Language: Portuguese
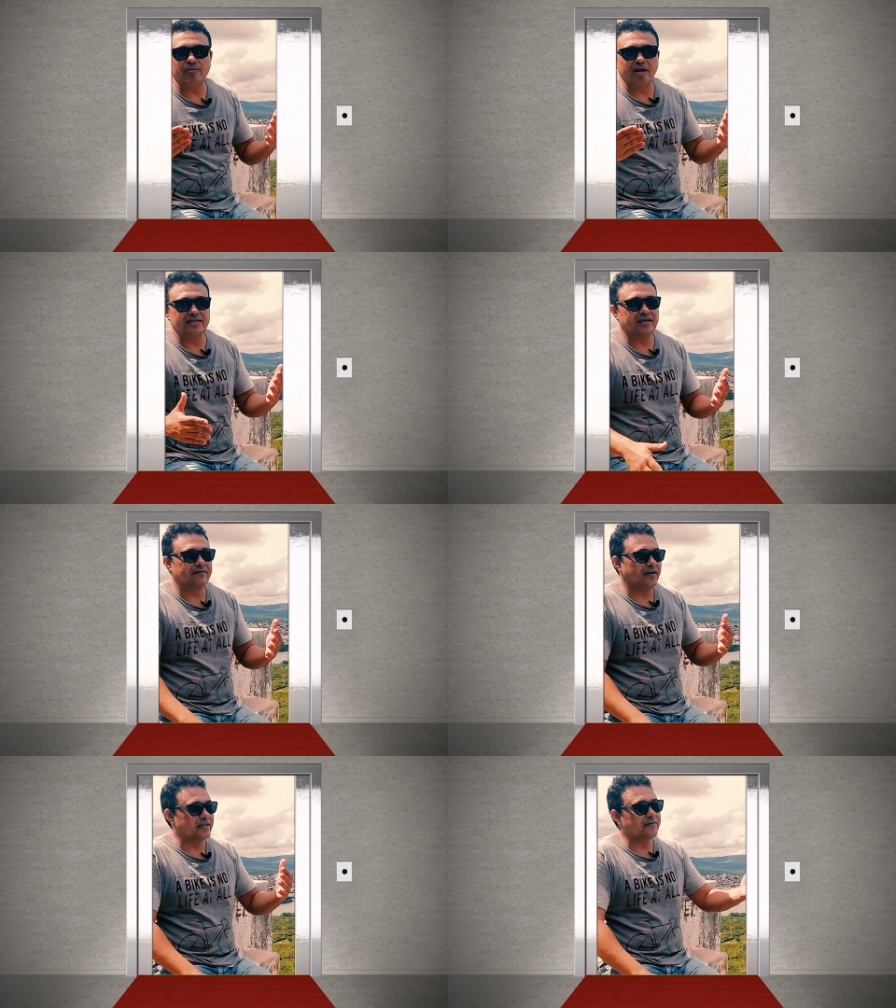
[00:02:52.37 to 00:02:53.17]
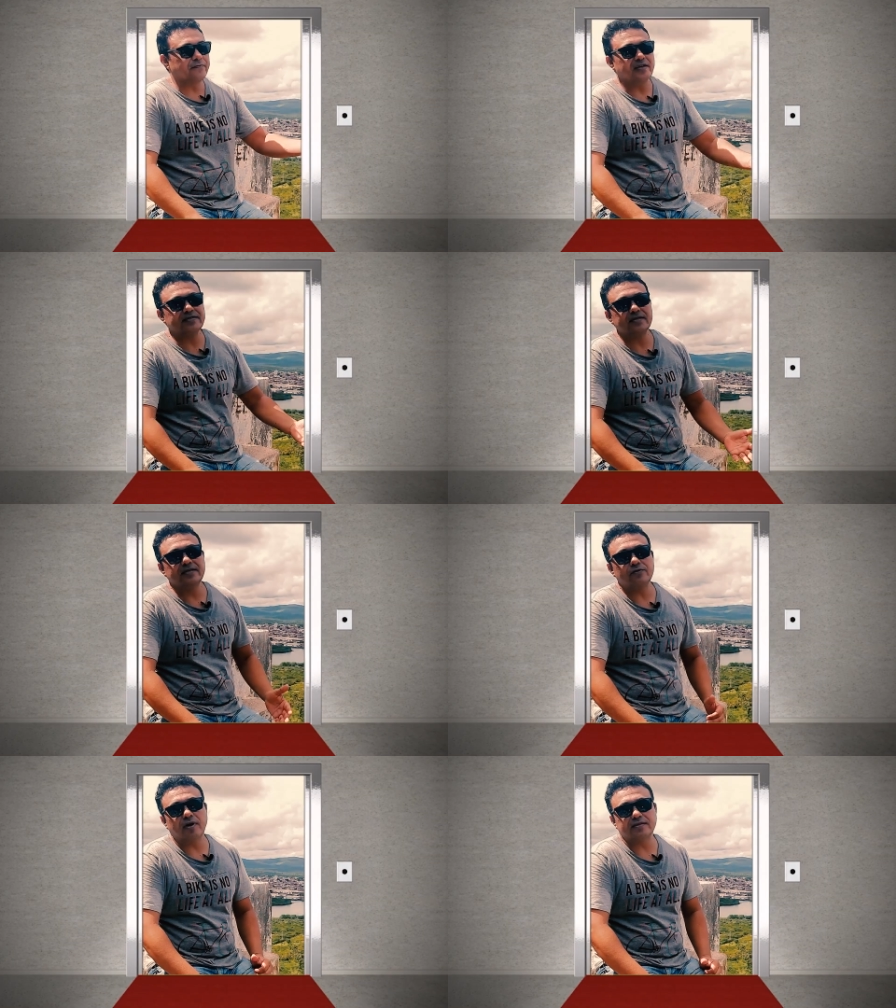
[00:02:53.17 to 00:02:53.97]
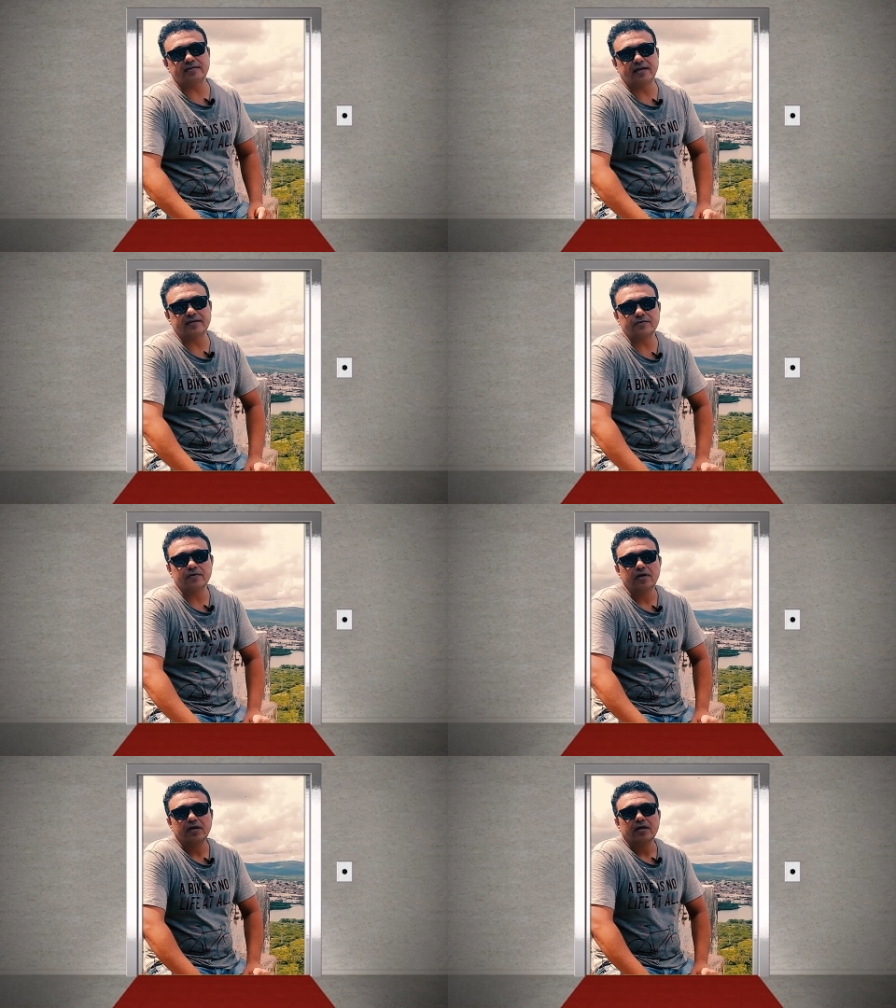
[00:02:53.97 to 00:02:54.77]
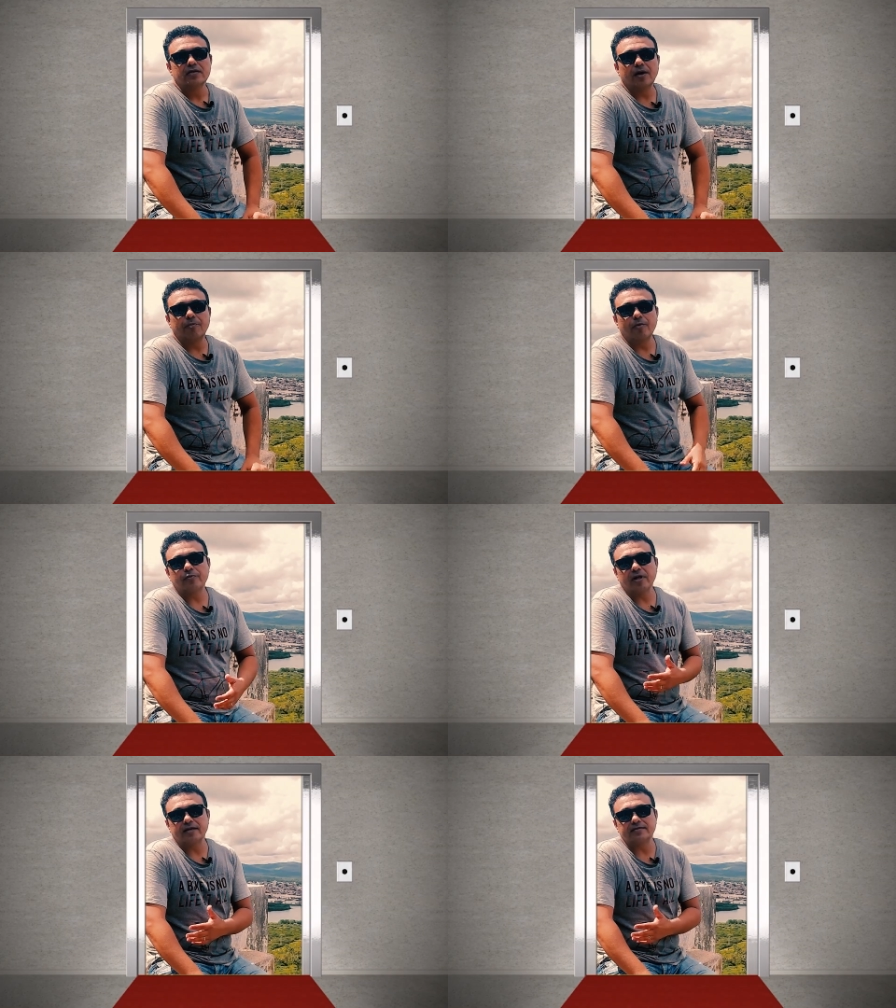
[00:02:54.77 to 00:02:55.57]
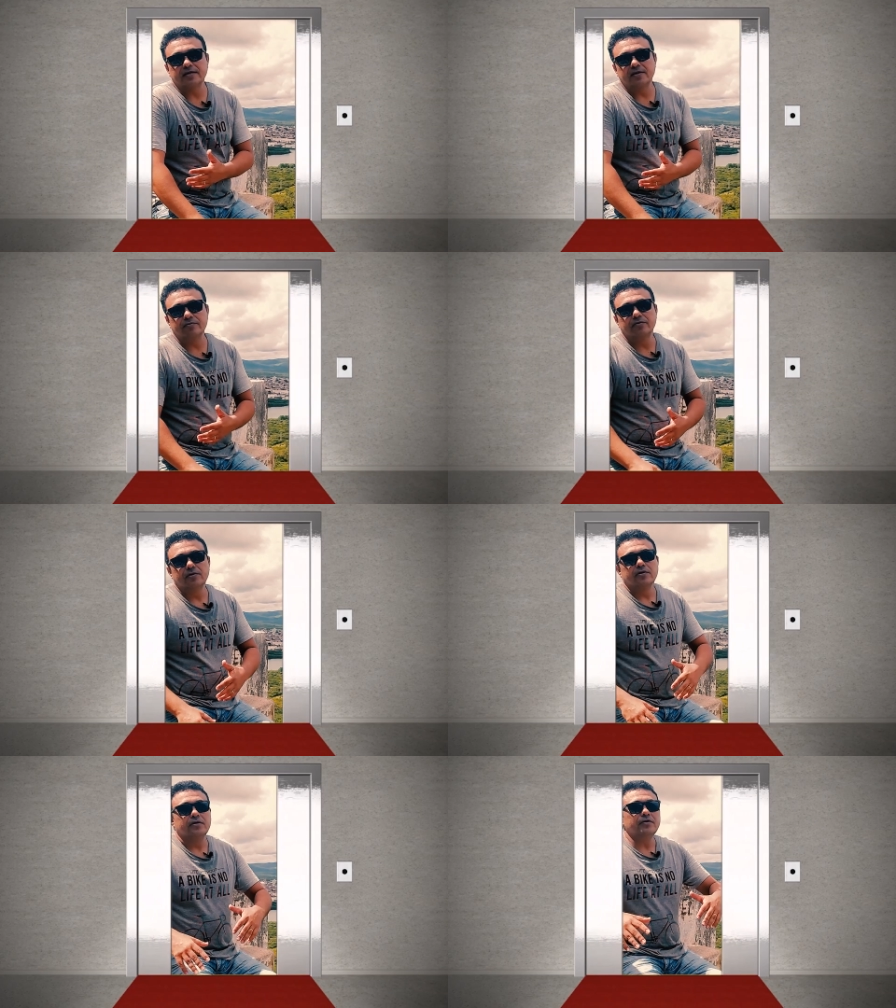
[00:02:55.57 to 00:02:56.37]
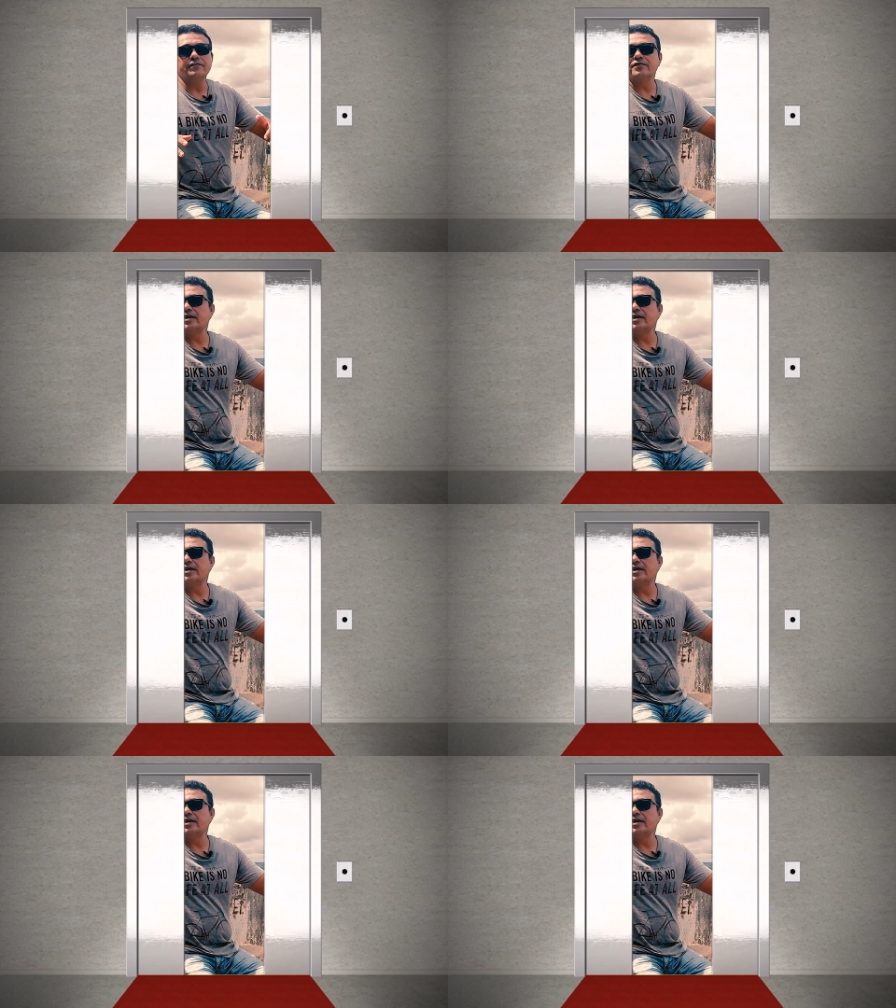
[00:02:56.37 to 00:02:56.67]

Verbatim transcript: preservado, que facilite o acesso da população e ver